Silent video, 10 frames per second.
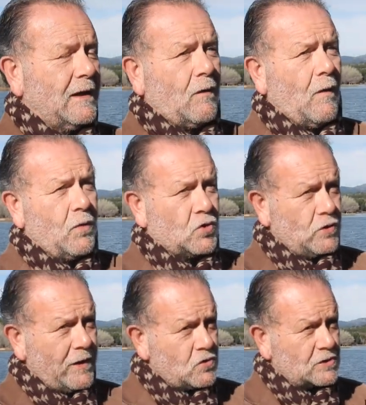Que cuando
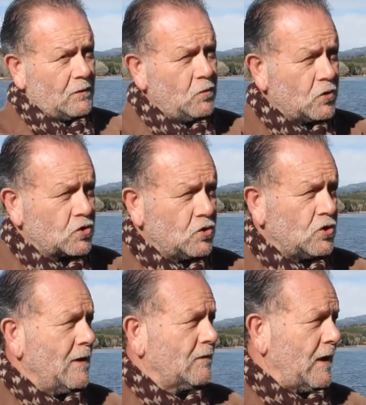son años
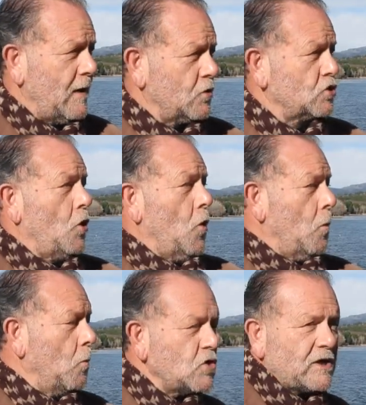calurosos tenemos
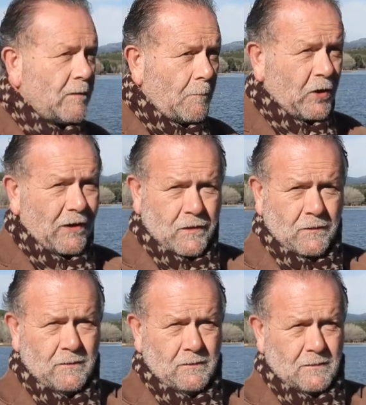mucha
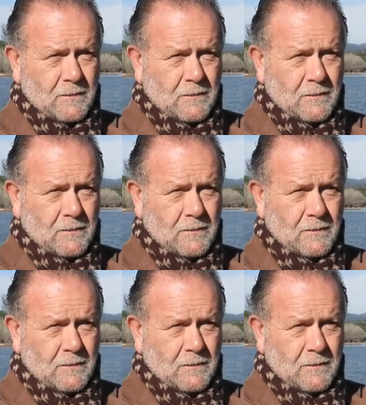evaporación